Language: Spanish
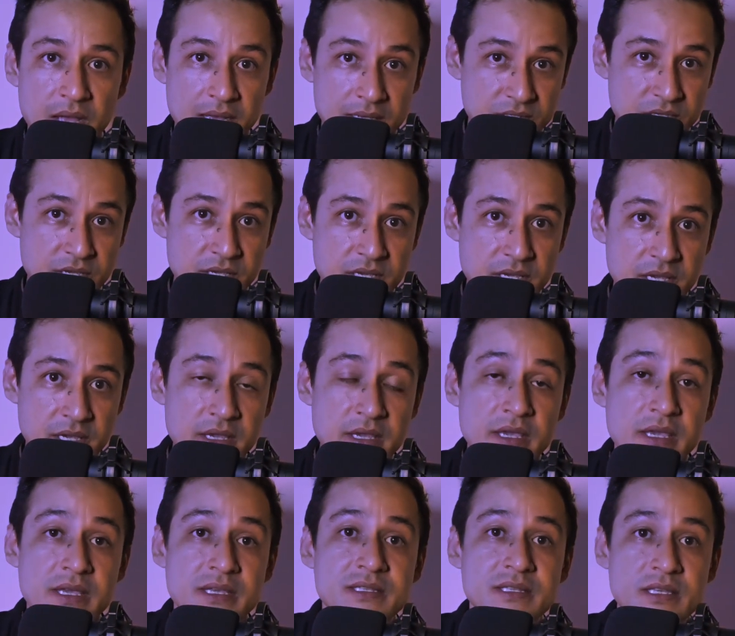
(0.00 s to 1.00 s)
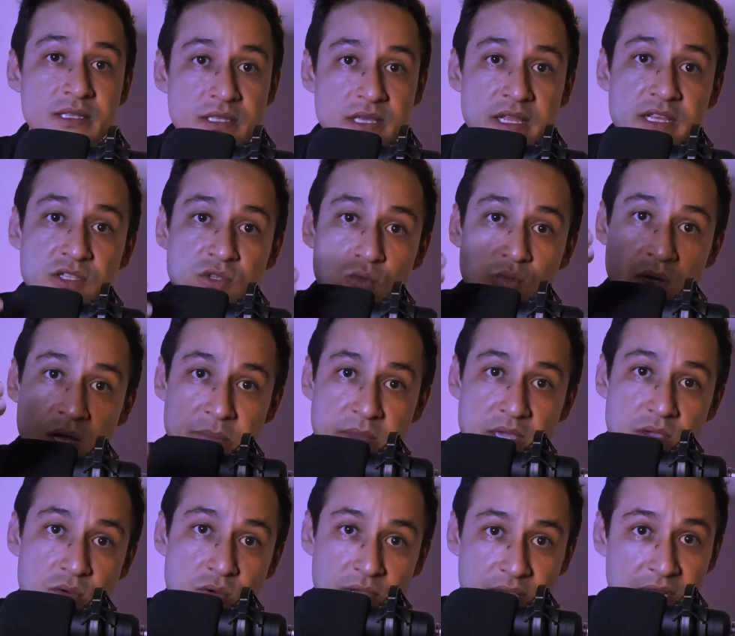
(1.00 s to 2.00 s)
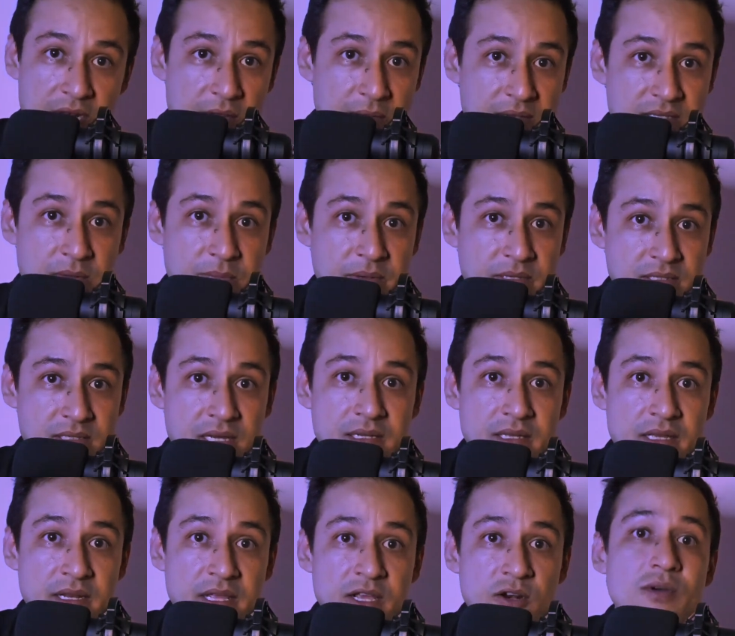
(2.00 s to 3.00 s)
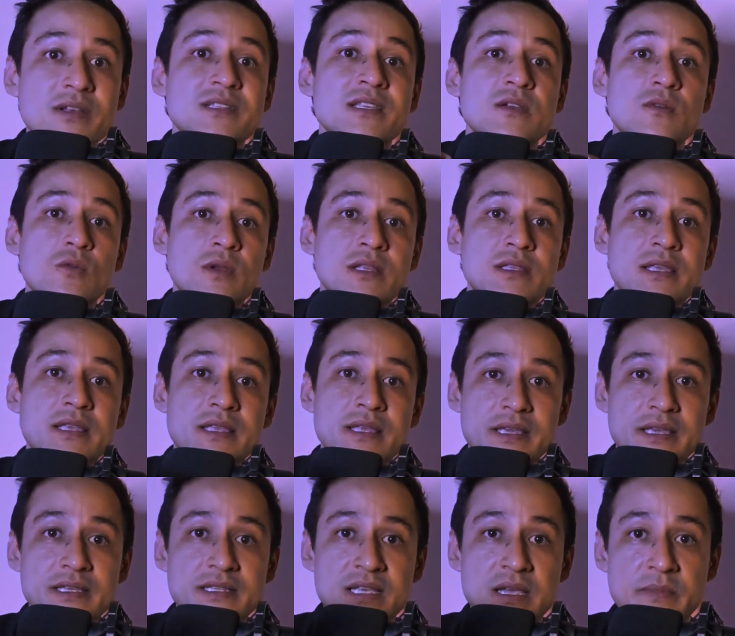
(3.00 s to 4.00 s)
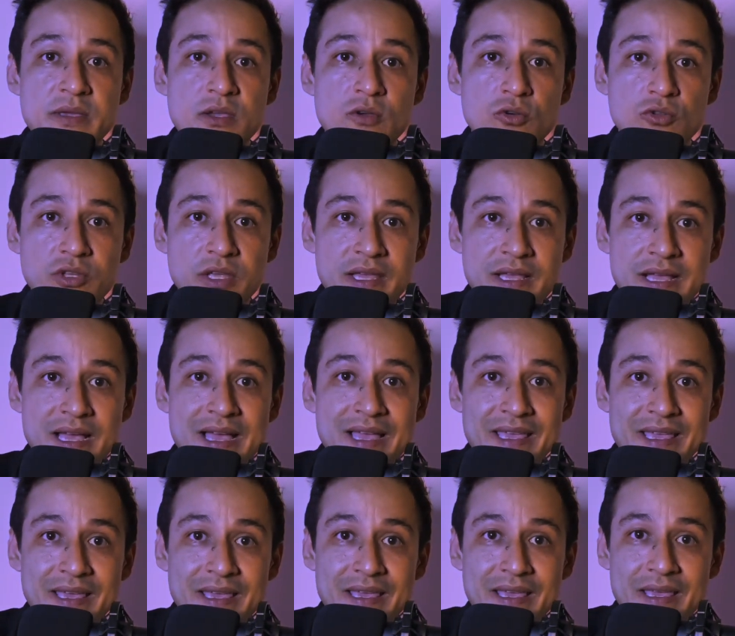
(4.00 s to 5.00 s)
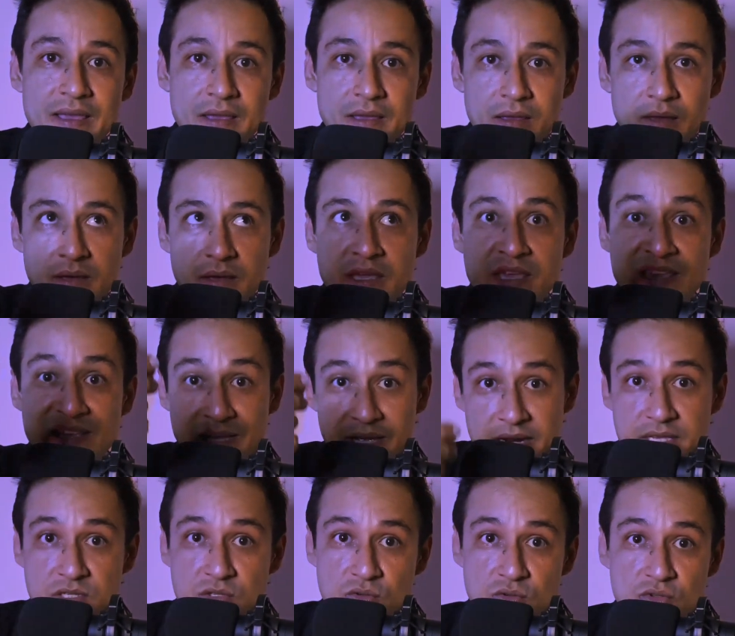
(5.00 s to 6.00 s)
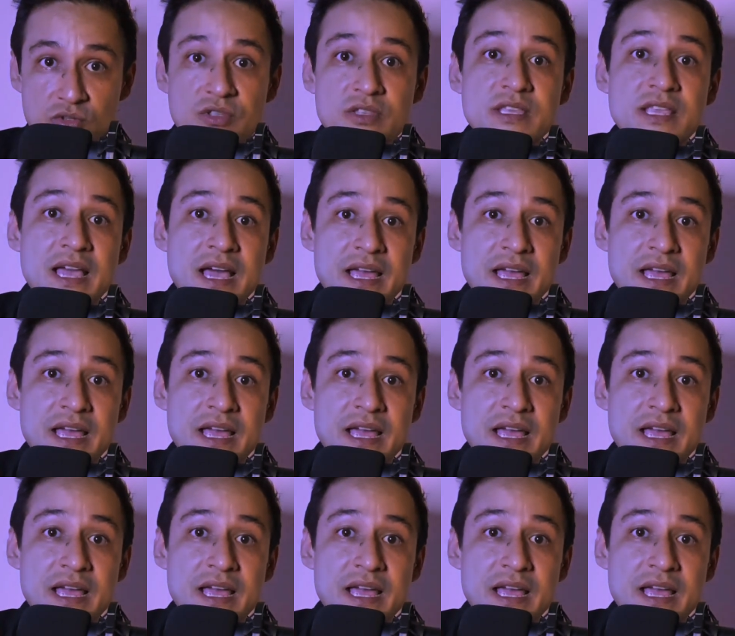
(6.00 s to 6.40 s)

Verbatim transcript: Así que si tienes un amigo a quien le vas a prestar dinero, asegúrate de que ese amigo tenga ingresos